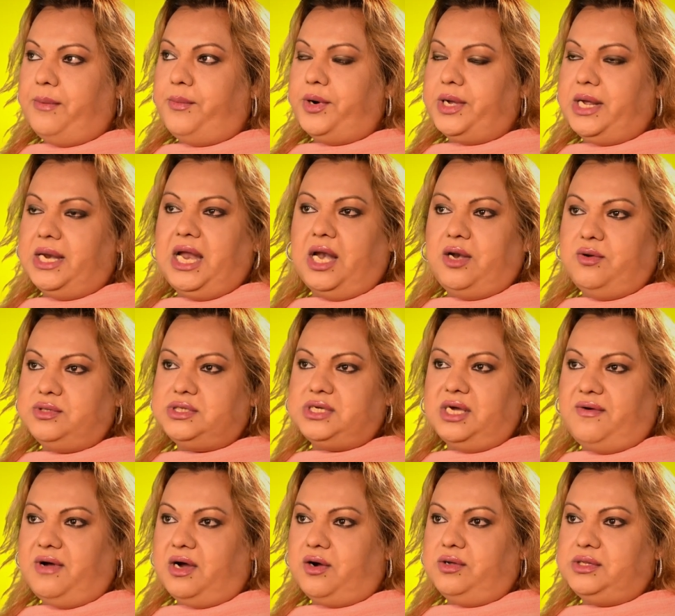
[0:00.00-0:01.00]
Porque la lucha
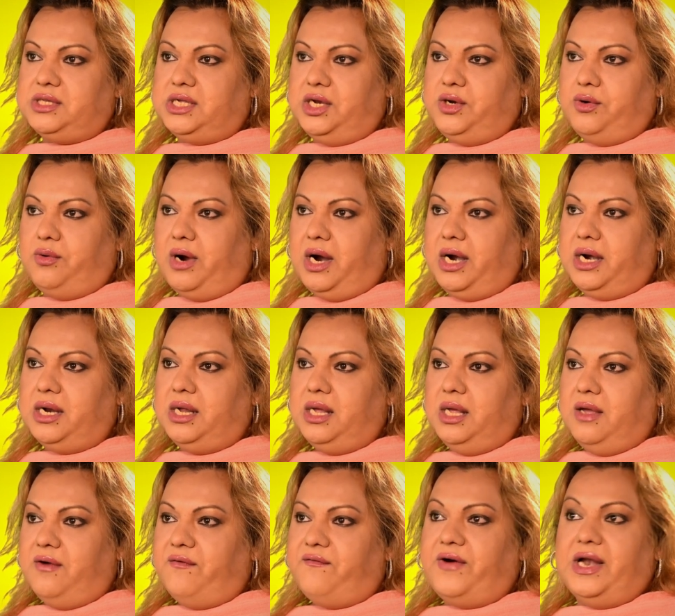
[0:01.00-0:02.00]
va a continuar.
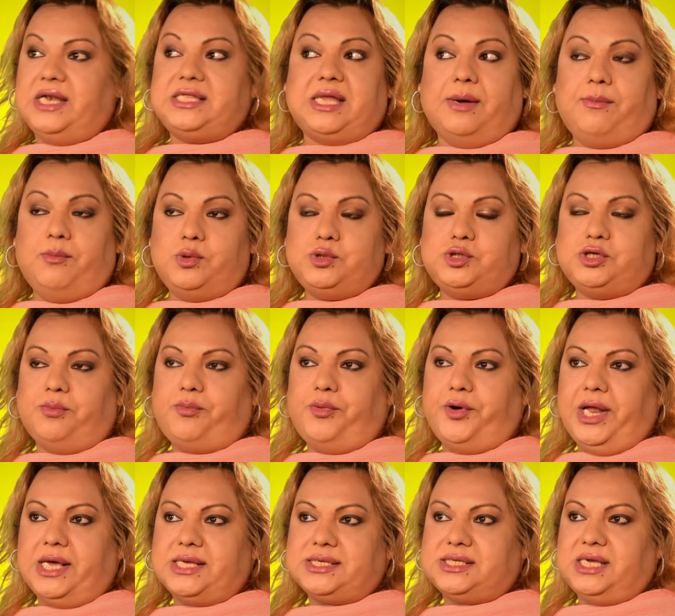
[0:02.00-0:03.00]
Falta mucho
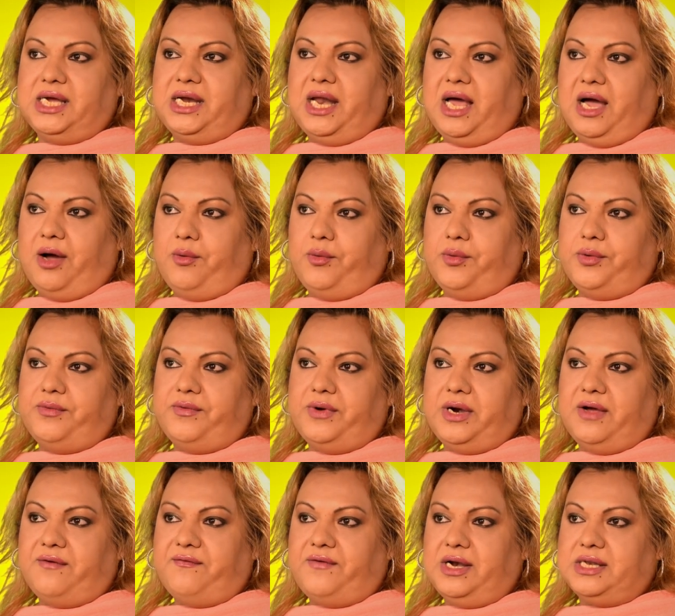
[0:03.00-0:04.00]
por hacer aún,
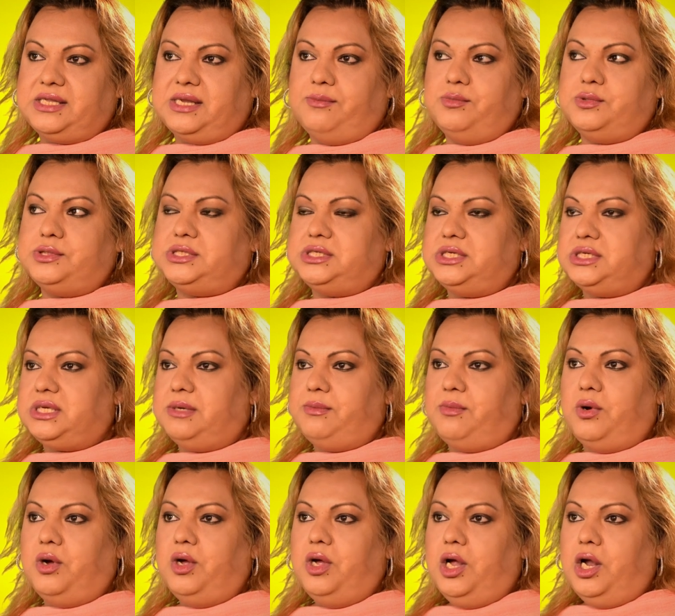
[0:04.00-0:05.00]
¿verdad? Falta
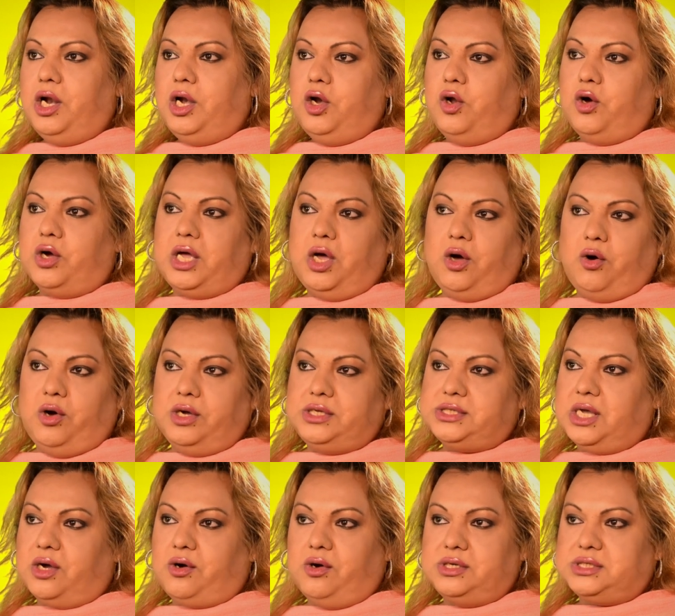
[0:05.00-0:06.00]
muchísimo. Lo que hoy
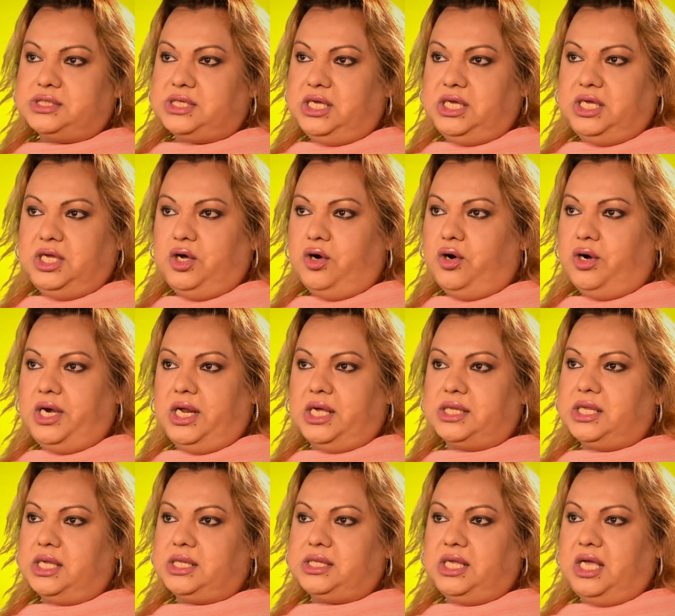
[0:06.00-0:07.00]
se consiguió en
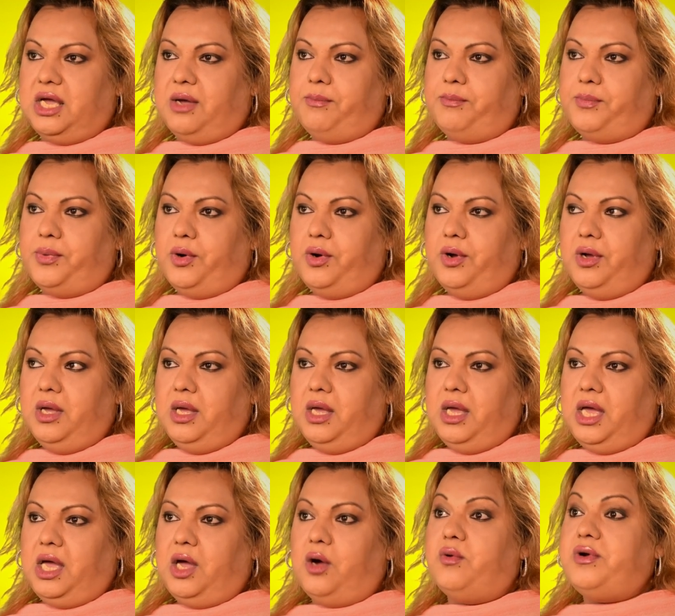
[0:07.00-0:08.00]
este tiempo
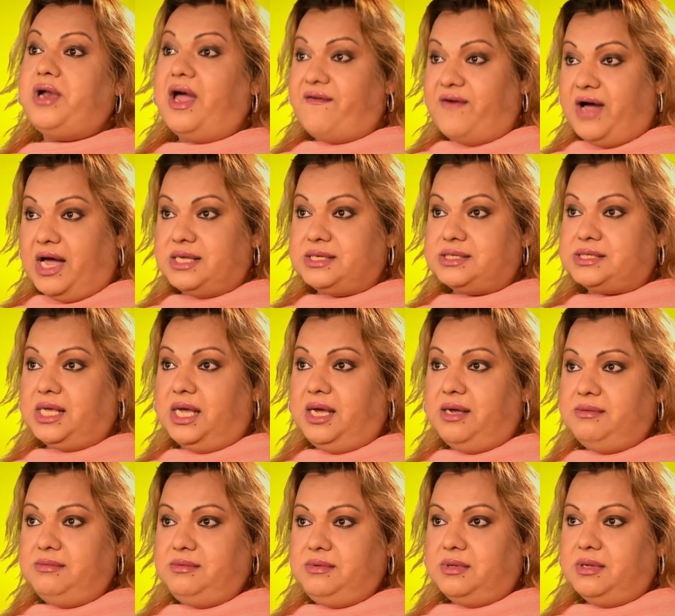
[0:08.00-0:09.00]
es un avance,
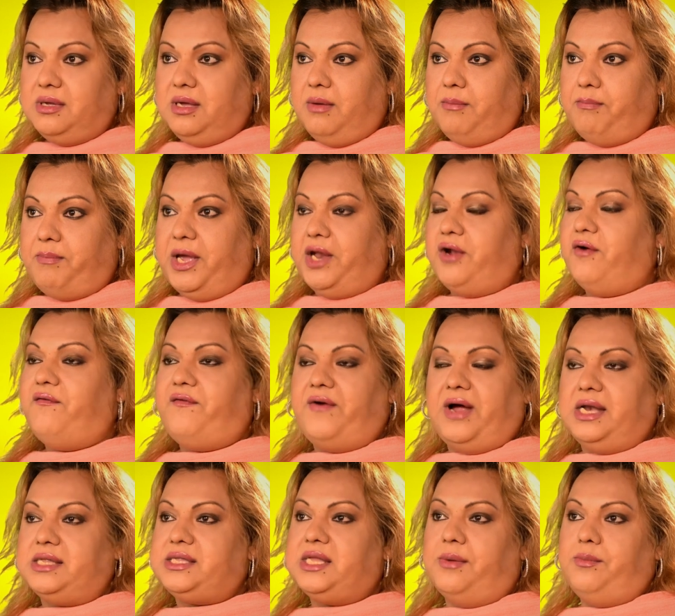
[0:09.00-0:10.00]
pero
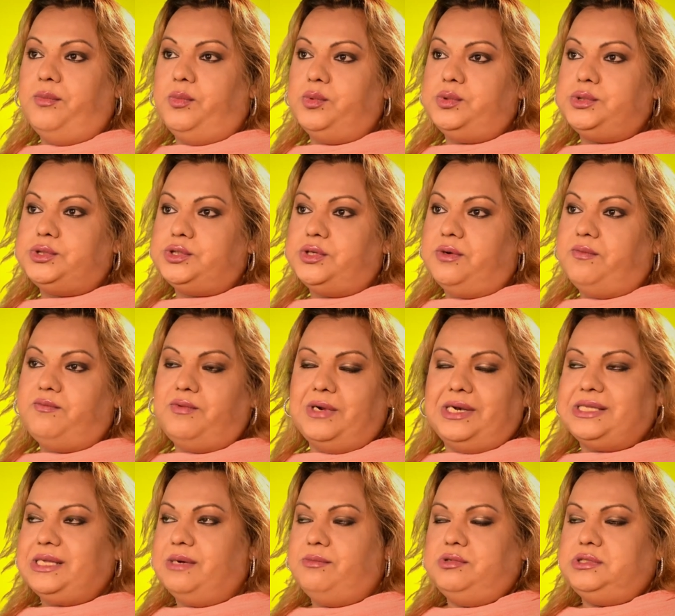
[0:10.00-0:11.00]
falta mucho,
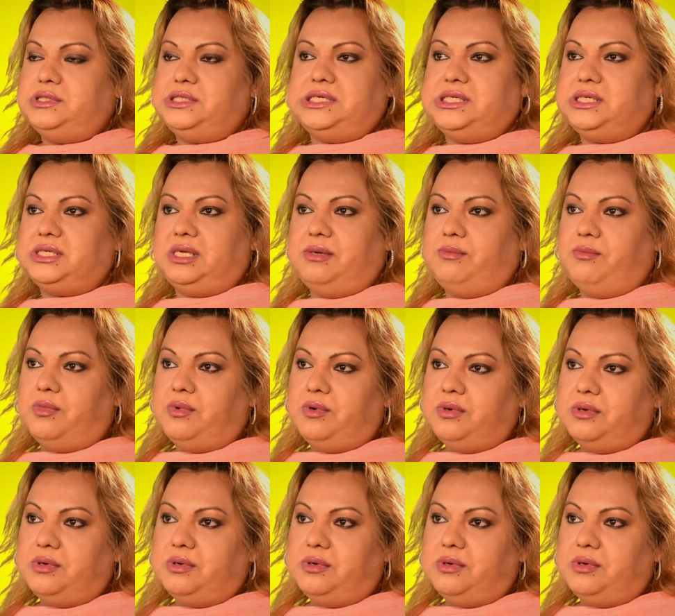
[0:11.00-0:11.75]
falta muchísimo.